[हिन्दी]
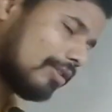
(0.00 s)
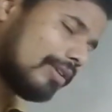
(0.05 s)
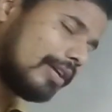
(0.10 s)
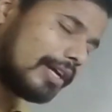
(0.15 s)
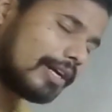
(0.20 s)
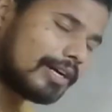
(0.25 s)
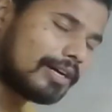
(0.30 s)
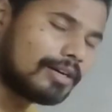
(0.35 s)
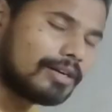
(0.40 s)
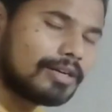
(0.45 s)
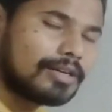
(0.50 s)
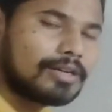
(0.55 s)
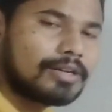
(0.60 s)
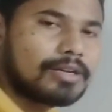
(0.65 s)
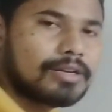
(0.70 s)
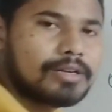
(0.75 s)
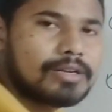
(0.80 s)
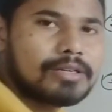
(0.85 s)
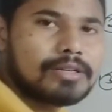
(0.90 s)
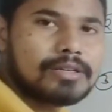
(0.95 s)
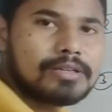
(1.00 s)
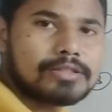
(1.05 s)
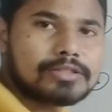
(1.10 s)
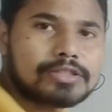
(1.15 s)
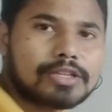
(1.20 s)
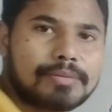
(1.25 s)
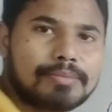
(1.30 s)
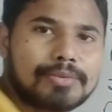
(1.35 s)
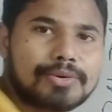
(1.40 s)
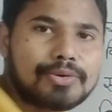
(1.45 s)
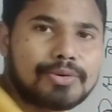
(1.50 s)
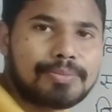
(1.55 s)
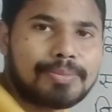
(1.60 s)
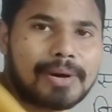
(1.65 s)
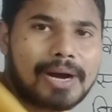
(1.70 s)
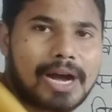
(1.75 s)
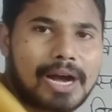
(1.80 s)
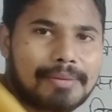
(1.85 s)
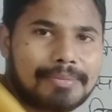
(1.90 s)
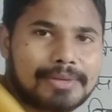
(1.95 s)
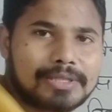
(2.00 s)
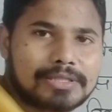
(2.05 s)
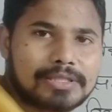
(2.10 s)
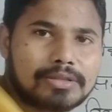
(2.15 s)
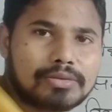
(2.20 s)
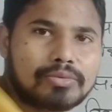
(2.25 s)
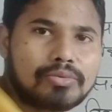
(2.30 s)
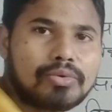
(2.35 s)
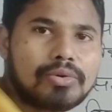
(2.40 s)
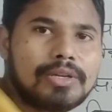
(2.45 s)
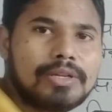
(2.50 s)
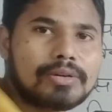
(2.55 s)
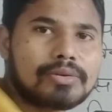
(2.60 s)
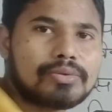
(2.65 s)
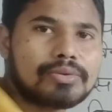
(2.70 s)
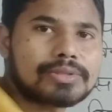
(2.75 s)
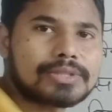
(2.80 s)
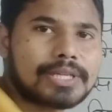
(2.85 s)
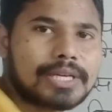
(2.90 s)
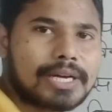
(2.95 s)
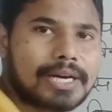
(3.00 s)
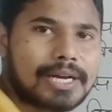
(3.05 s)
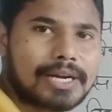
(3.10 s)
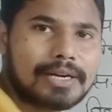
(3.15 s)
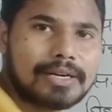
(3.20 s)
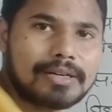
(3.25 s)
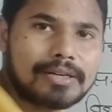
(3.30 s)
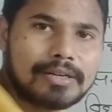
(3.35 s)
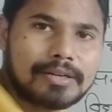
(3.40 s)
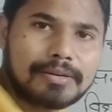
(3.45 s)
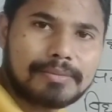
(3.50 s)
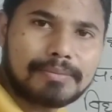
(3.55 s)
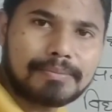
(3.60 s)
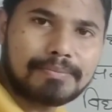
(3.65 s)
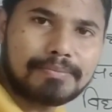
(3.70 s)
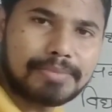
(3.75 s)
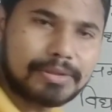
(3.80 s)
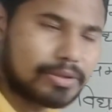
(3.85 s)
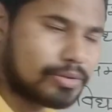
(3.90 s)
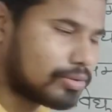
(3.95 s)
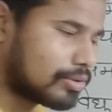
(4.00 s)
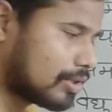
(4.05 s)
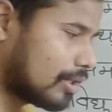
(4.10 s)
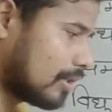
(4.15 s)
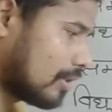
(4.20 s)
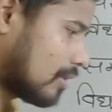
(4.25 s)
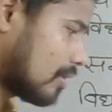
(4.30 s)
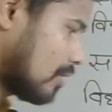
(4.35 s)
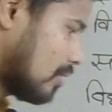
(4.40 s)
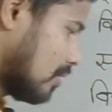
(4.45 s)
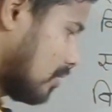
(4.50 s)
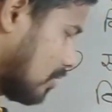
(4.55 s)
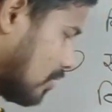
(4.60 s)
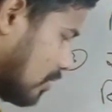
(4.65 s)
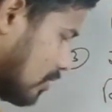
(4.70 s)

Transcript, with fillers: क्या हो जाएगा समरूप आवेशित गोलीय कोष के कारण विद्युत क्षेत्र